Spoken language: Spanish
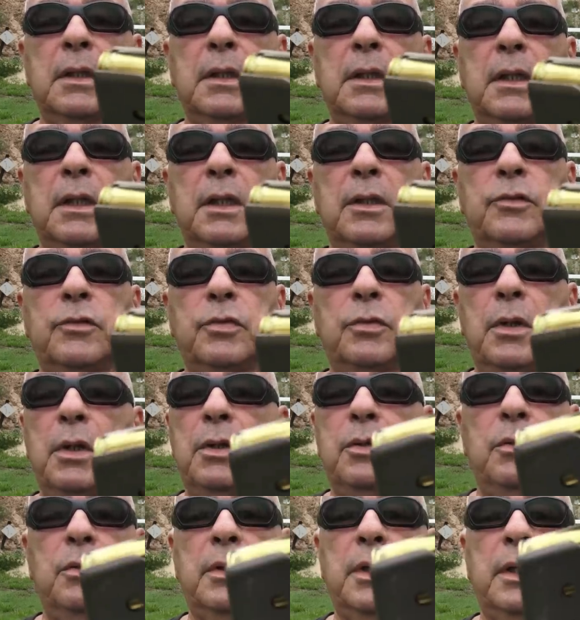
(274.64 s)
Eso es
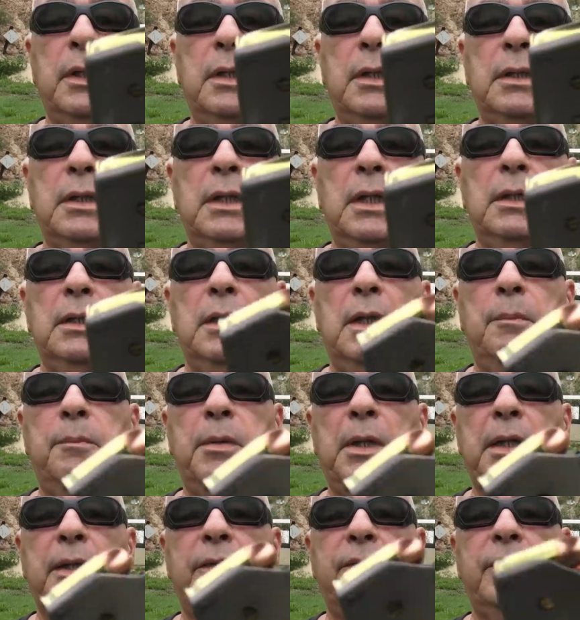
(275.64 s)
lo que en realidad
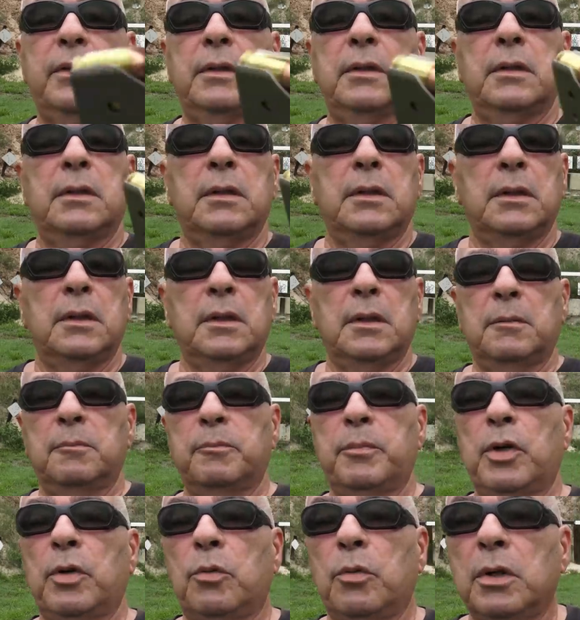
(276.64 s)
parece.
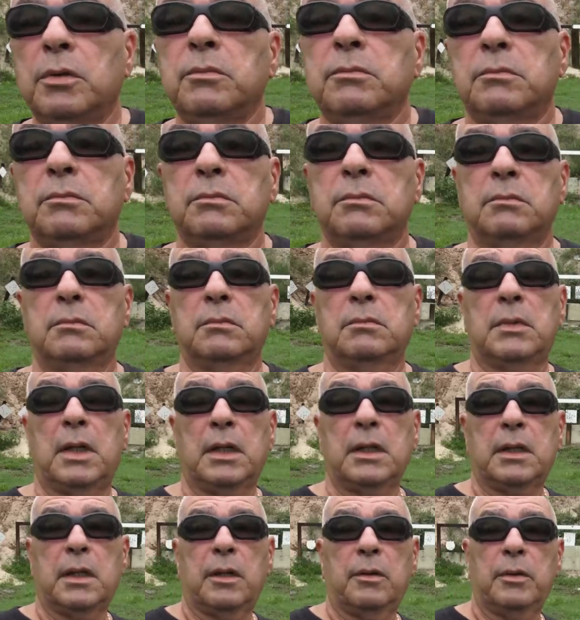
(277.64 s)
Pero bueno,
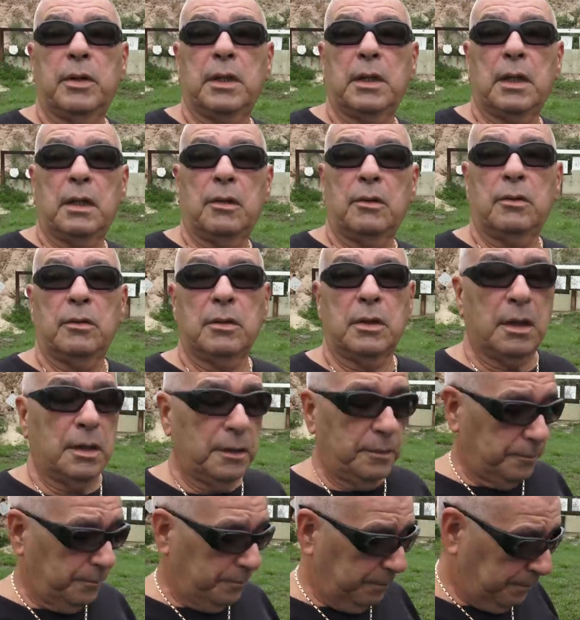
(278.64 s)
hay que ver
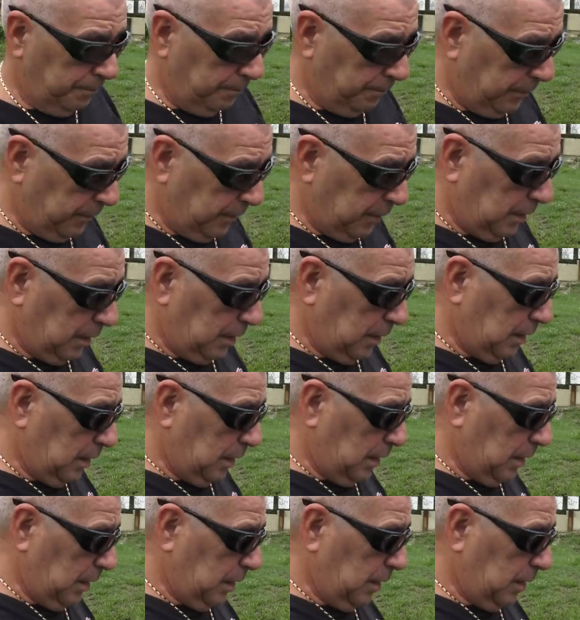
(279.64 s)
ahora ah,